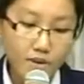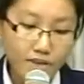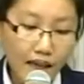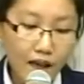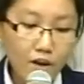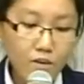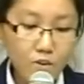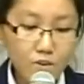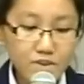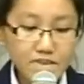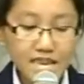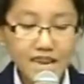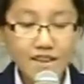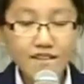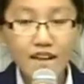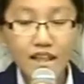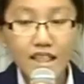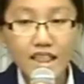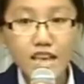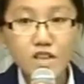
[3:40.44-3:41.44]
但如今
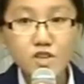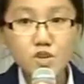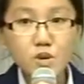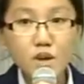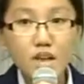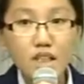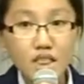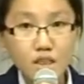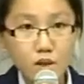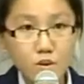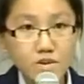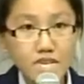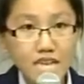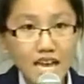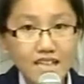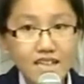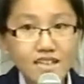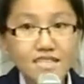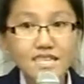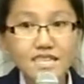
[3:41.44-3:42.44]
人类却留
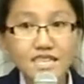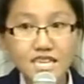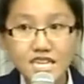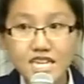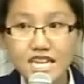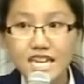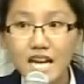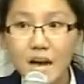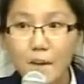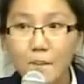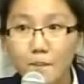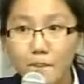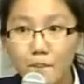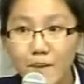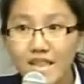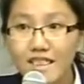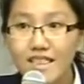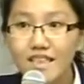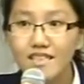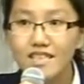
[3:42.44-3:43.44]
下的只是一个
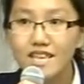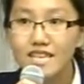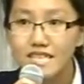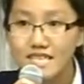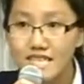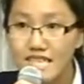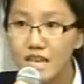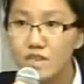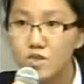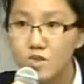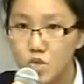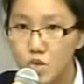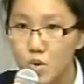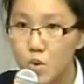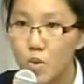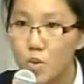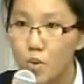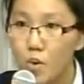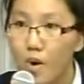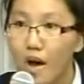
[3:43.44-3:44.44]
冰冷的建
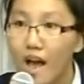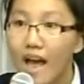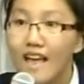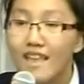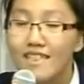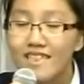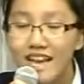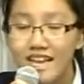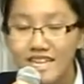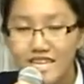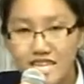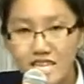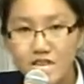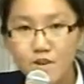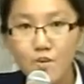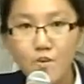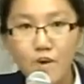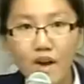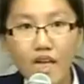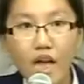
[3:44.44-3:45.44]
筑物。那
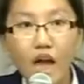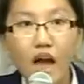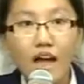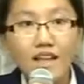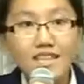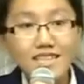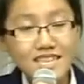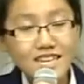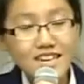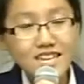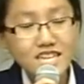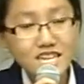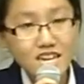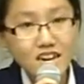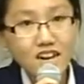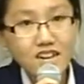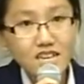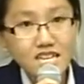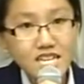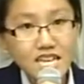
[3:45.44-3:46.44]
试问，这个
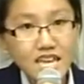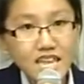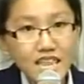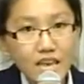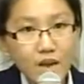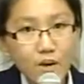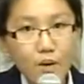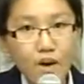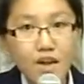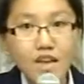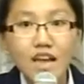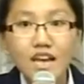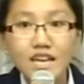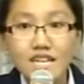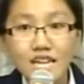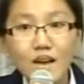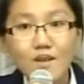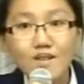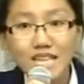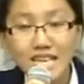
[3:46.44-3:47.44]
城市的灵魂
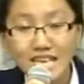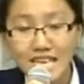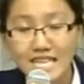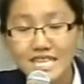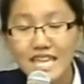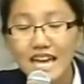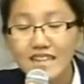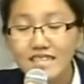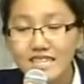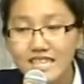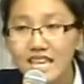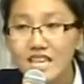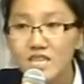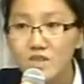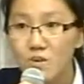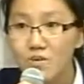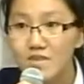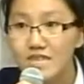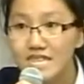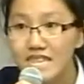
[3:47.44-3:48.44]
是要提倡这
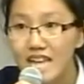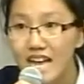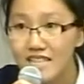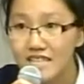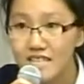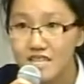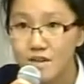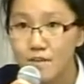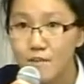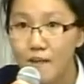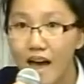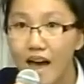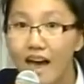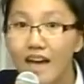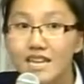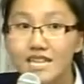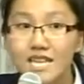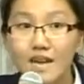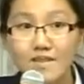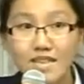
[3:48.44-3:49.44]
种价值吗？
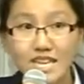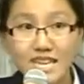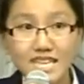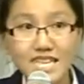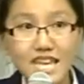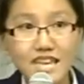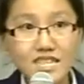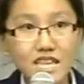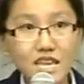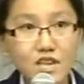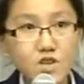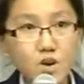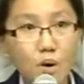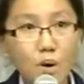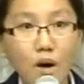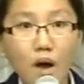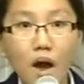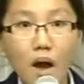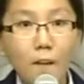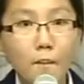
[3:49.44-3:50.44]
是要提倡这
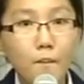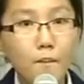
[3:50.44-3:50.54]
种